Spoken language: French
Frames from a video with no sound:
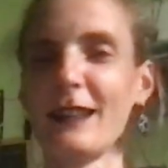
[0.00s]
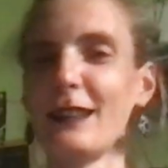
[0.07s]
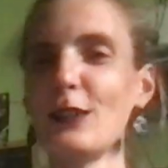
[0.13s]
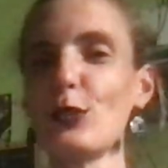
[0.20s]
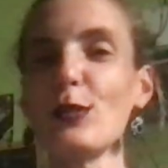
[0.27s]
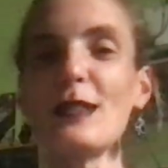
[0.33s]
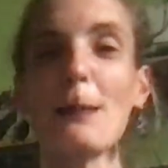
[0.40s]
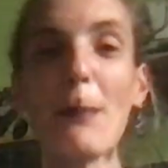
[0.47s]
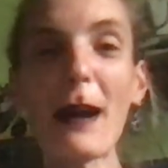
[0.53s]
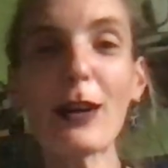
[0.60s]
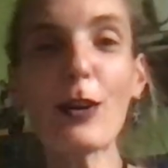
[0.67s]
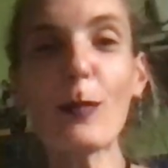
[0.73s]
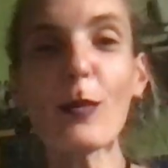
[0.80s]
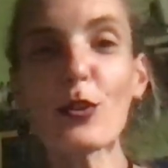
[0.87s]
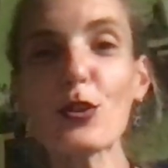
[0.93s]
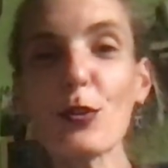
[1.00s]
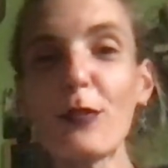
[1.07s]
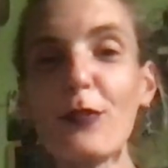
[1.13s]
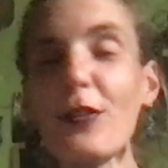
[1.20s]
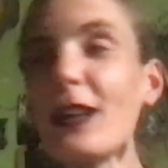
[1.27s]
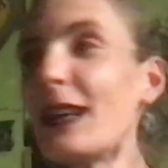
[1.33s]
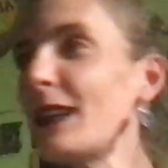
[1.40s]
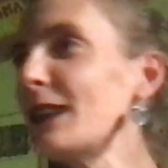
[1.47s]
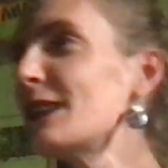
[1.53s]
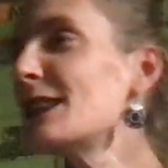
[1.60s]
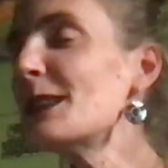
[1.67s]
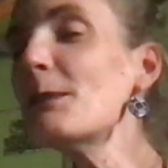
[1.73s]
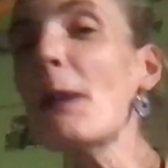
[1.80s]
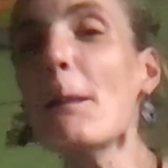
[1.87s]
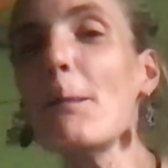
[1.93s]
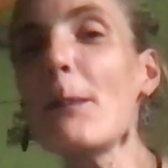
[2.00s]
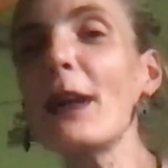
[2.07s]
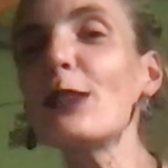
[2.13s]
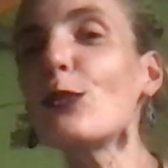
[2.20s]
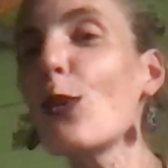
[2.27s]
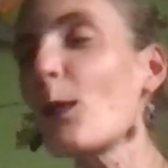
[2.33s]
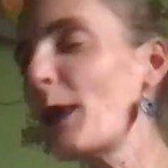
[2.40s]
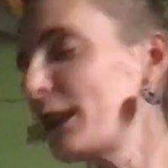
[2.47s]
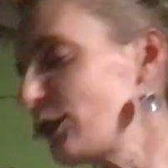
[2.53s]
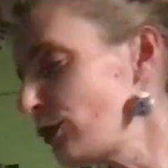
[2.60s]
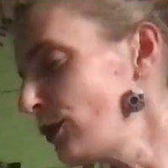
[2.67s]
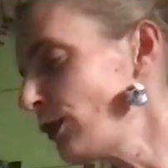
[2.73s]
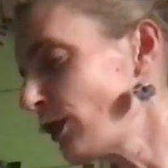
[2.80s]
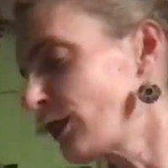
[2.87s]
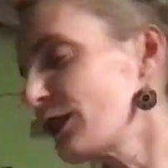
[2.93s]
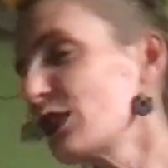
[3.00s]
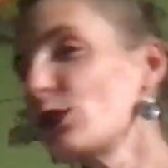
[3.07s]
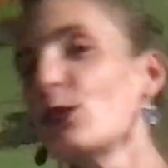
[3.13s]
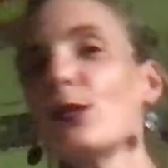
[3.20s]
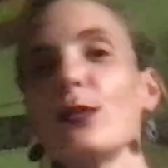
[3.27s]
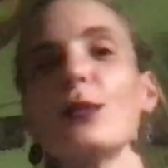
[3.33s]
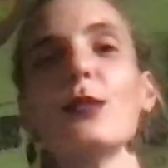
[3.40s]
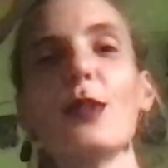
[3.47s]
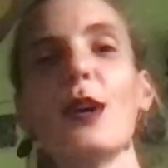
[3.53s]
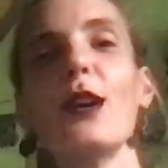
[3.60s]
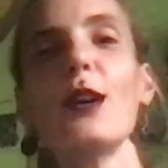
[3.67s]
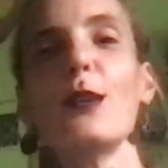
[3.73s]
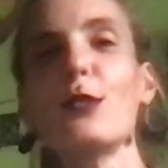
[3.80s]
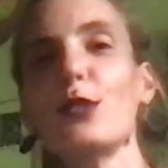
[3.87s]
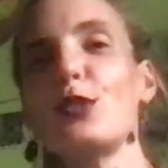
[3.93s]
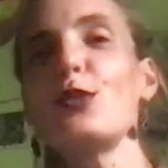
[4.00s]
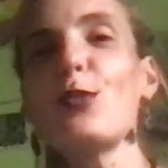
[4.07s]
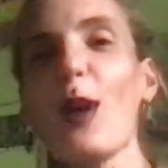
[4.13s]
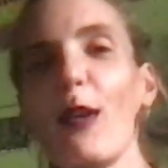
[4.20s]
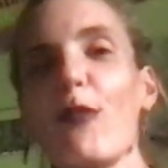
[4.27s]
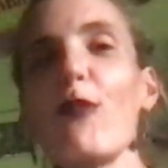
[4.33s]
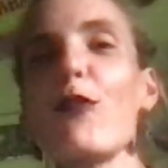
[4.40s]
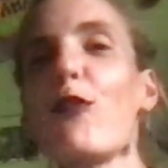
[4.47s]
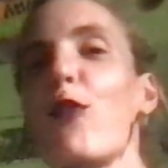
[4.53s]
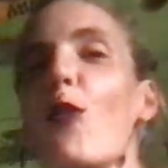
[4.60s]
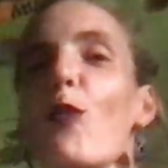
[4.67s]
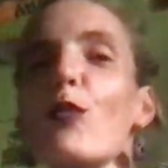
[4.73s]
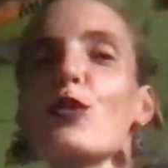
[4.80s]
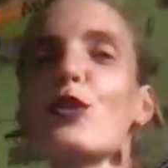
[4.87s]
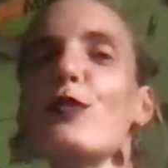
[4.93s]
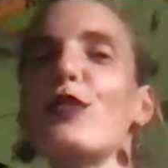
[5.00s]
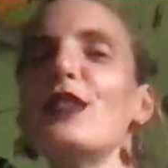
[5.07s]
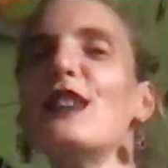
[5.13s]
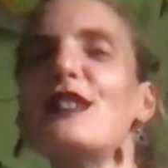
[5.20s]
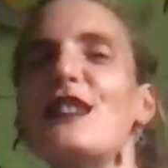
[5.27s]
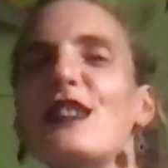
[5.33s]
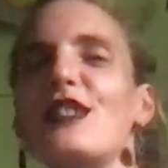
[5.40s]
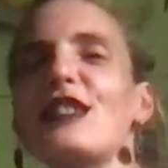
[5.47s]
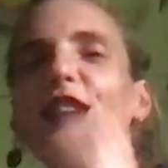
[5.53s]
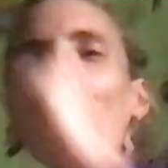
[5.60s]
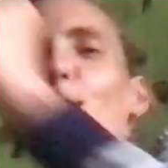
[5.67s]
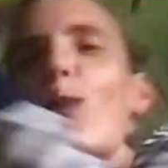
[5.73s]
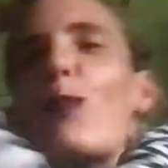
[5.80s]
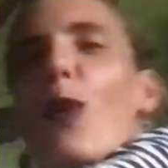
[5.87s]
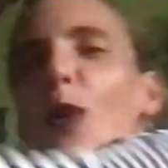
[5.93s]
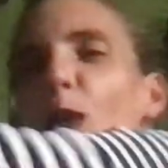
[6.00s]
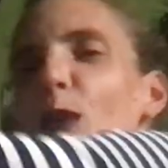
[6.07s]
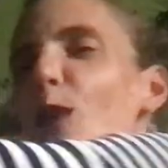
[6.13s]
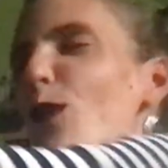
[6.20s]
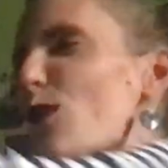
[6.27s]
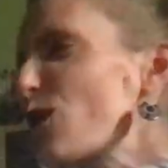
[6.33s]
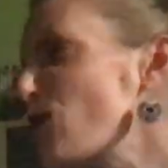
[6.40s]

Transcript: Je sais pas comment je fais. J'ai même pas de courbature. Je, suis à fond. Je fais des étirements.